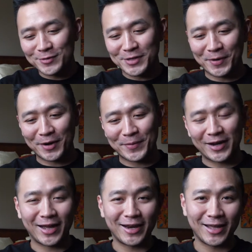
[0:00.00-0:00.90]
ucapkan
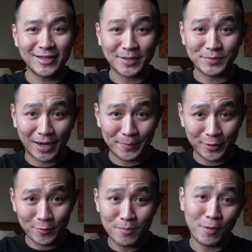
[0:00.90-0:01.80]
kepada kalian
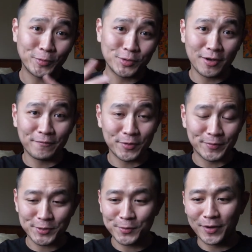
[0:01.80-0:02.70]
subscriber gue maupun juga
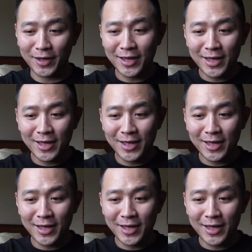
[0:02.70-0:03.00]
viewers gue